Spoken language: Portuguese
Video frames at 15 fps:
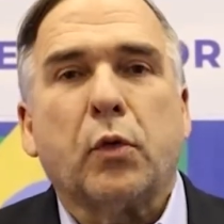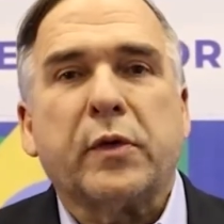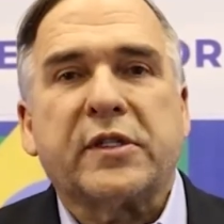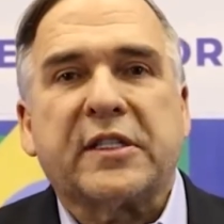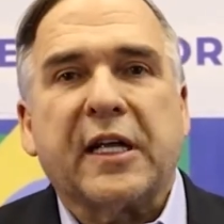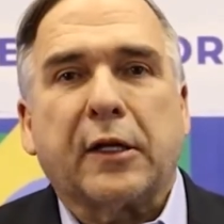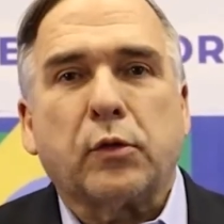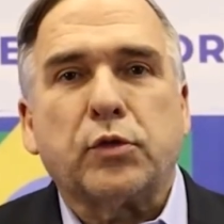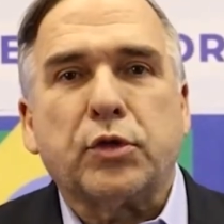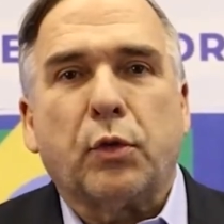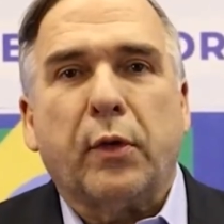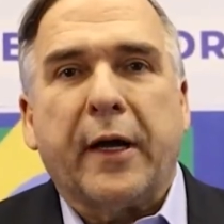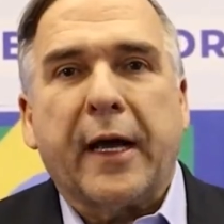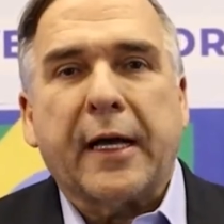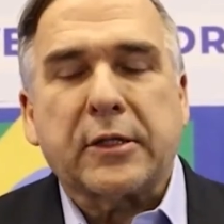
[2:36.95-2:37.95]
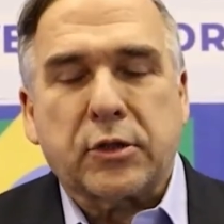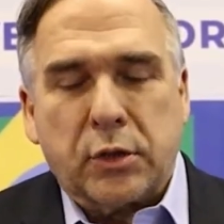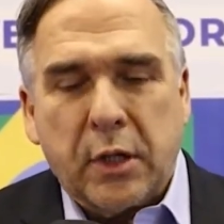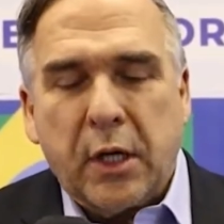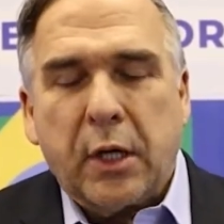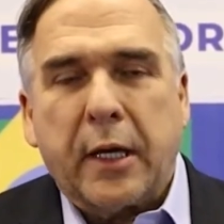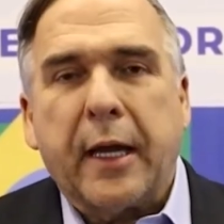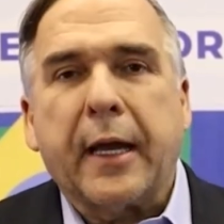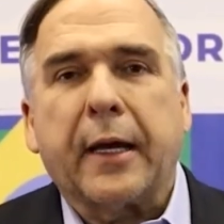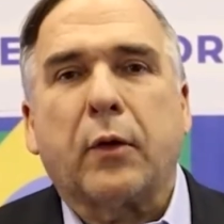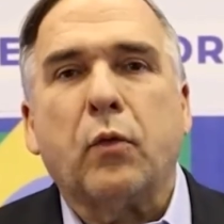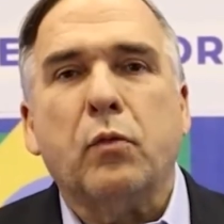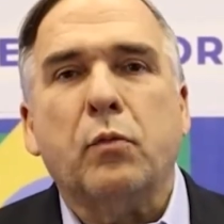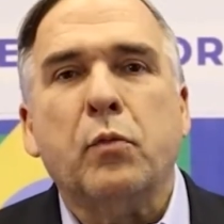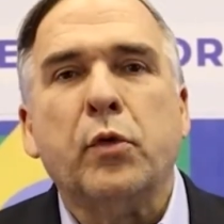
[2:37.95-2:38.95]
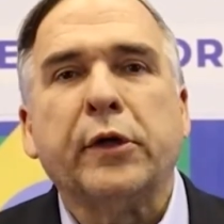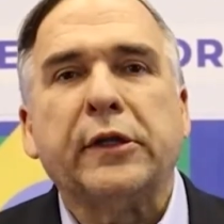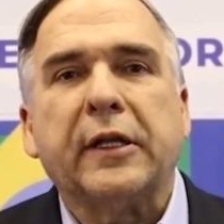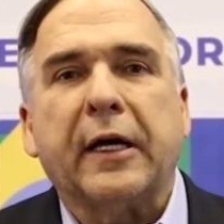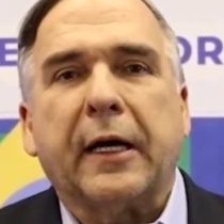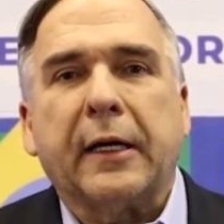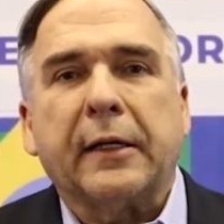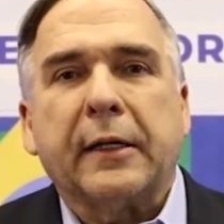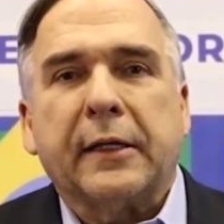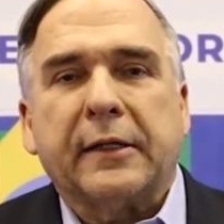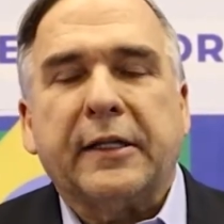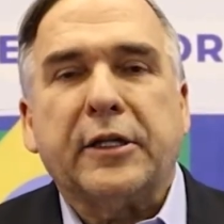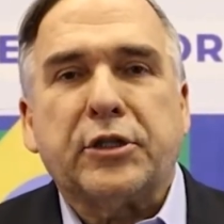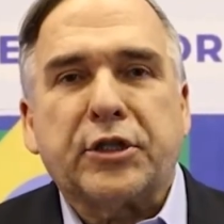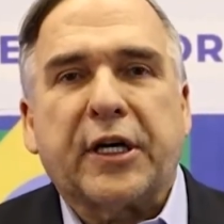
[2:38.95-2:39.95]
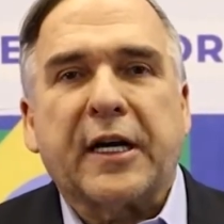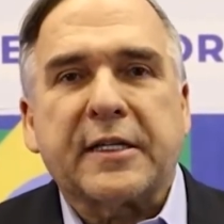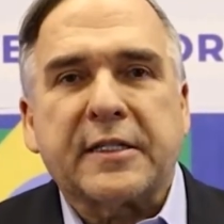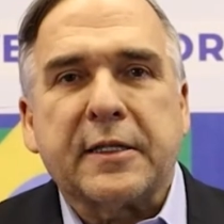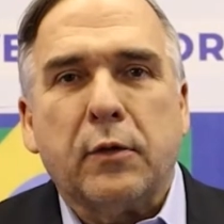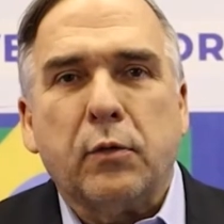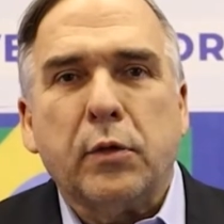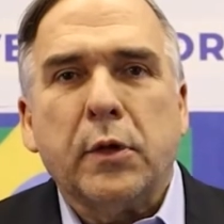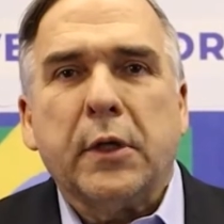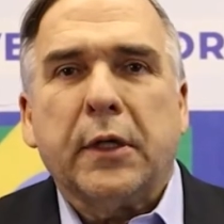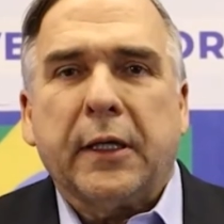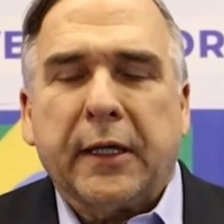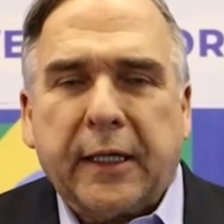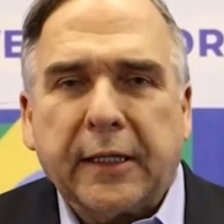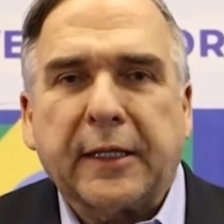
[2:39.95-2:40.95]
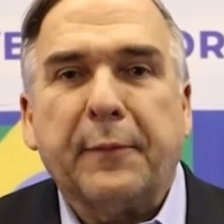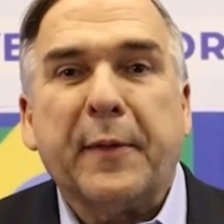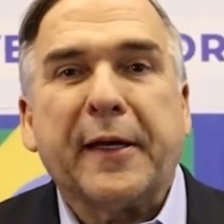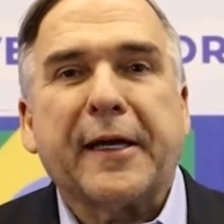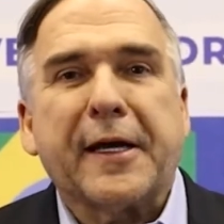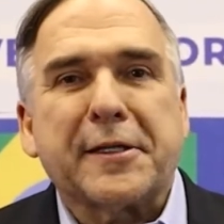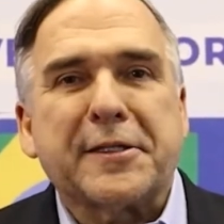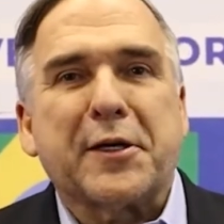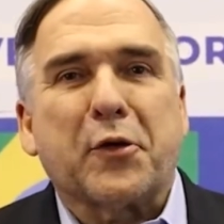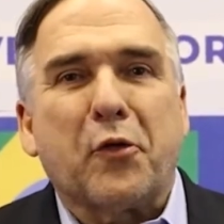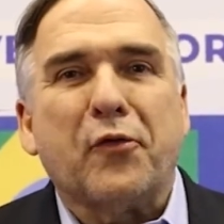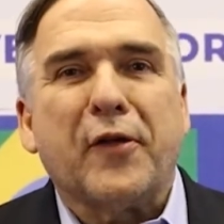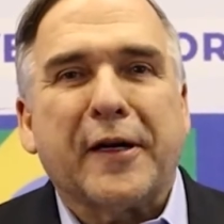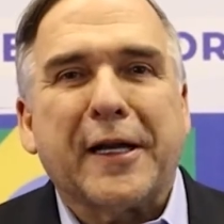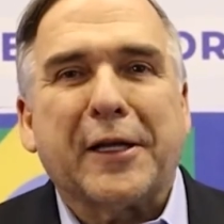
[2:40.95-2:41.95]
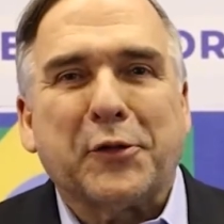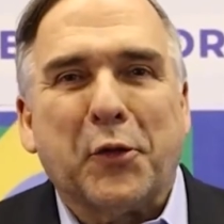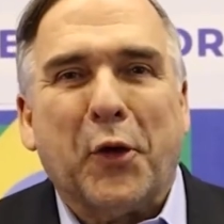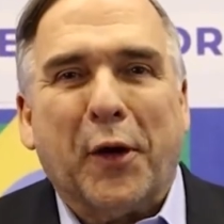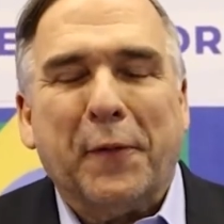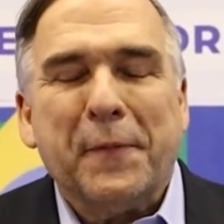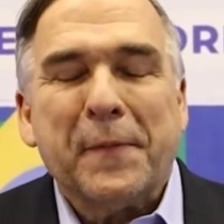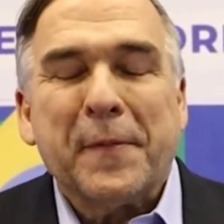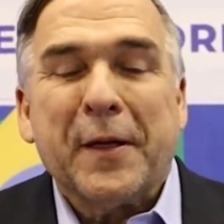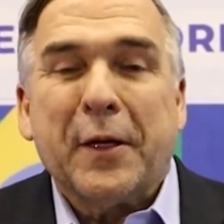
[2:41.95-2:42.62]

o estado de Goiás é, com muita dedicação e que também quer ser governador.